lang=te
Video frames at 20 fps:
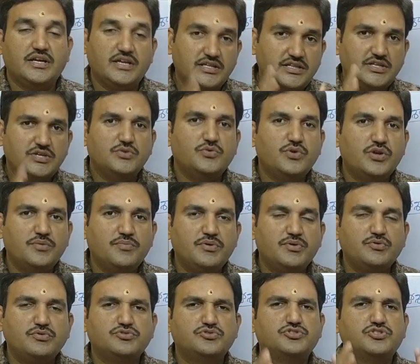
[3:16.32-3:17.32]
ఇది కూడా
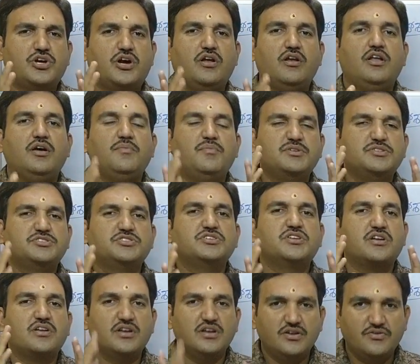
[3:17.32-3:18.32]
మీకు చాలా మంచి
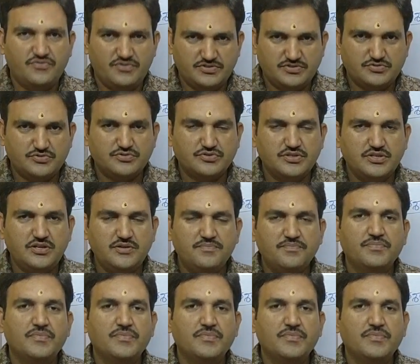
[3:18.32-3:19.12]
రిలీఫ్ ఇస్తుంది